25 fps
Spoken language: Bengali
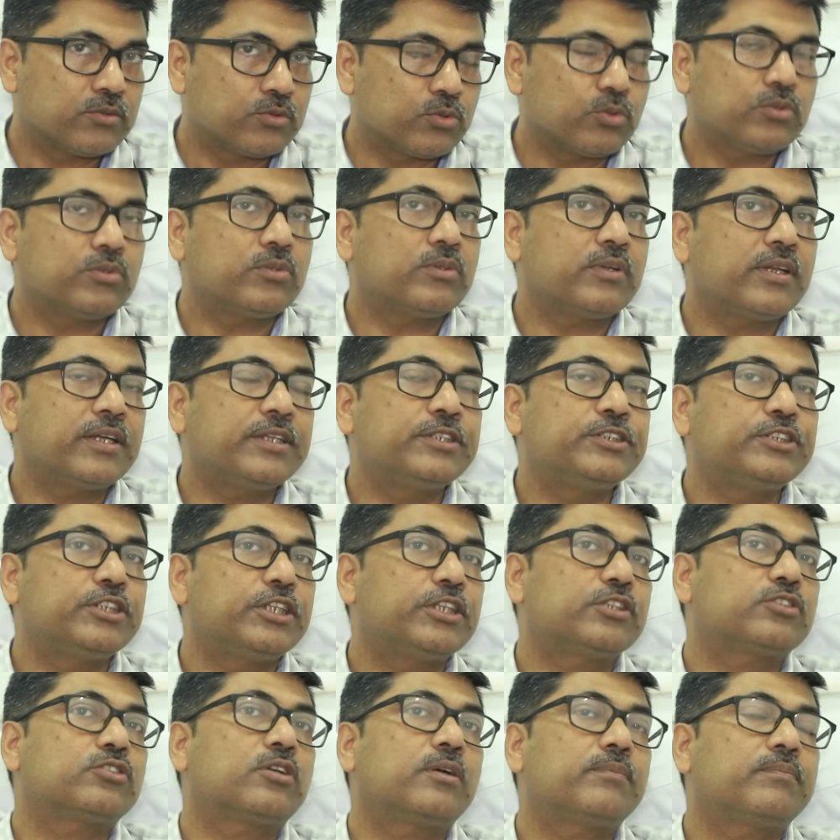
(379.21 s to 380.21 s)
সুতরাং
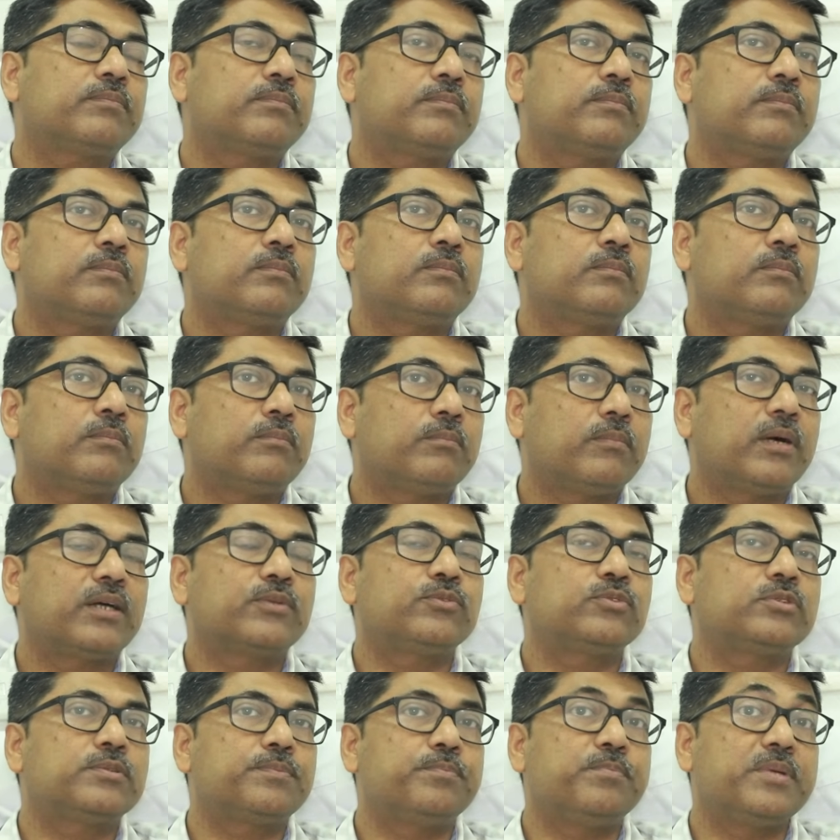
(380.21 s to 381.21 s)
যেসব
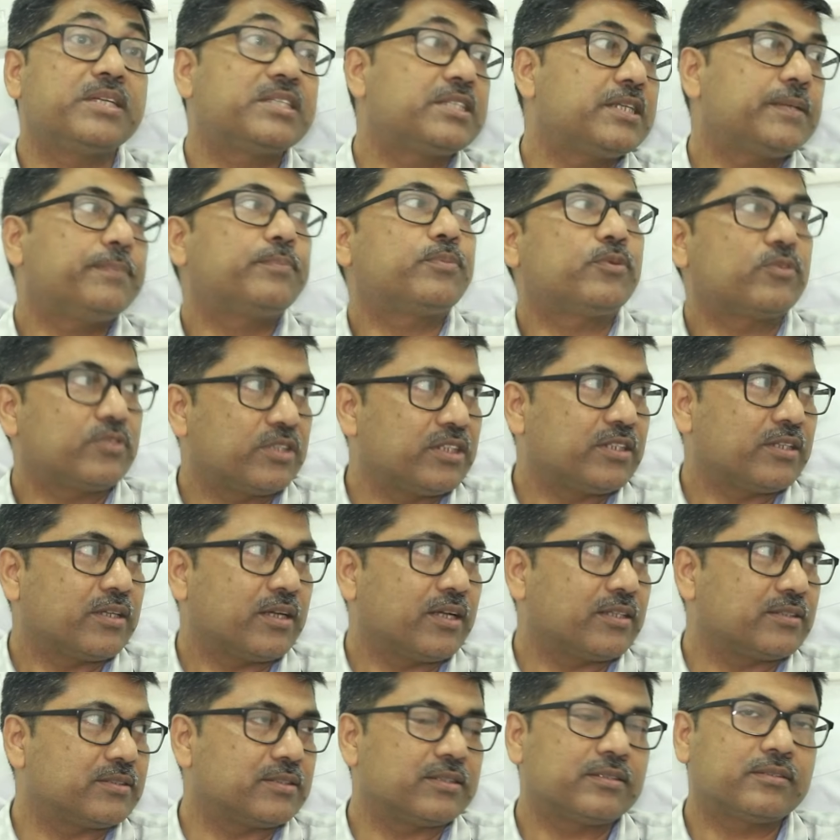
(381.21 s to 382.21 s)
মানুষ বেশি প্রোটিন
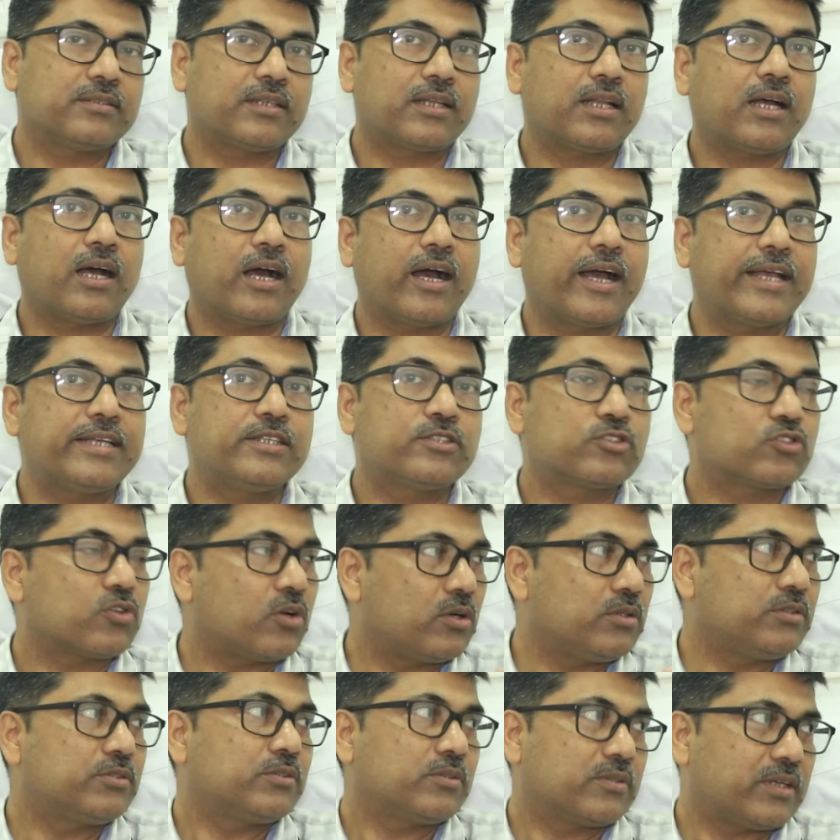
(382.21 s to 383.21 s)
খাচ্ছেন তারা হাই
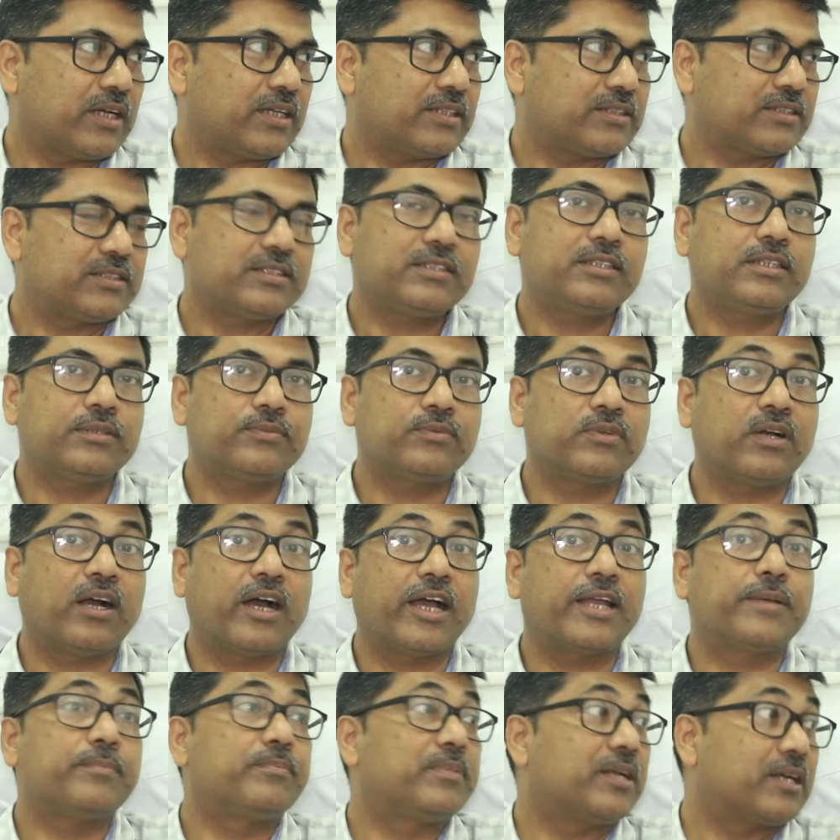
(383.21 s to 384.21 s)
সল্টও খাচ্ছেন এবং
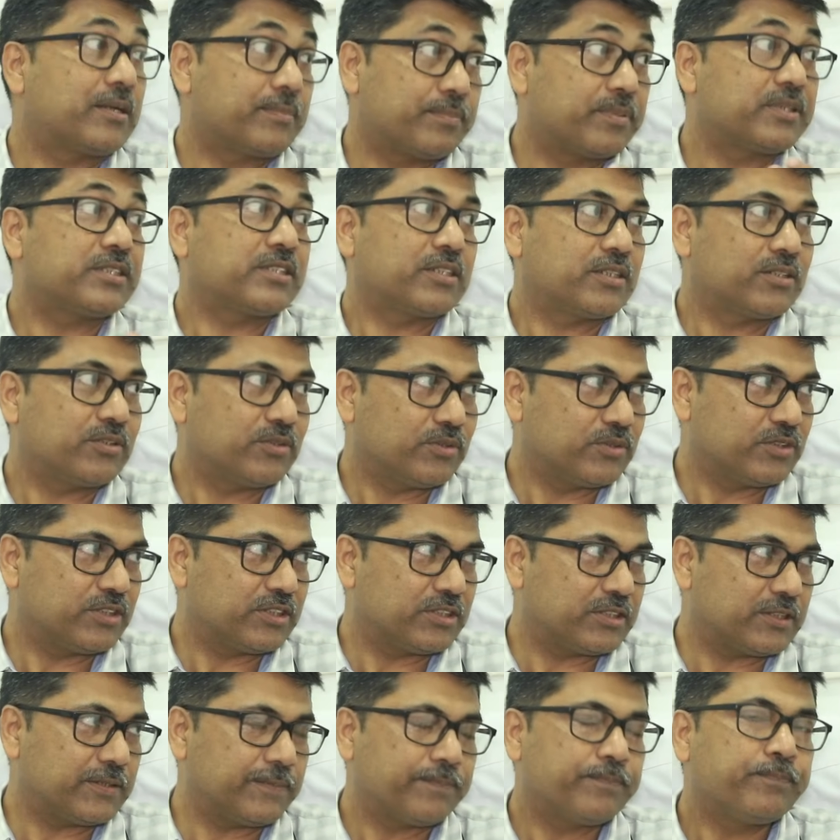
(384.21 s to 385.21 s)
হাই ব্লাড প্রেশারও
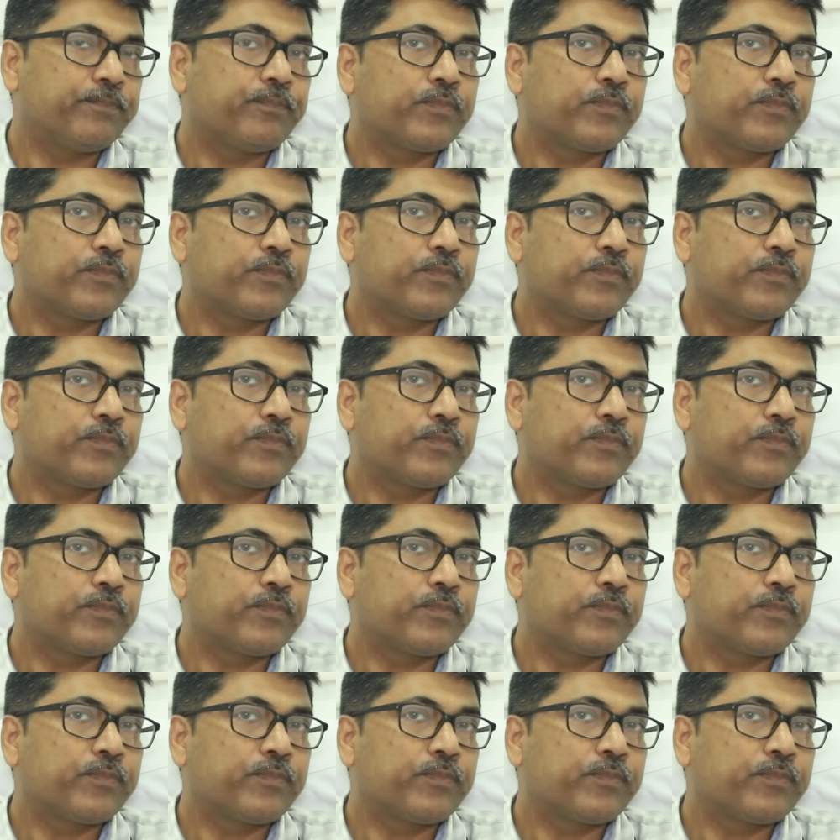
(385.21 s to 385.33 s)
হচ্ছে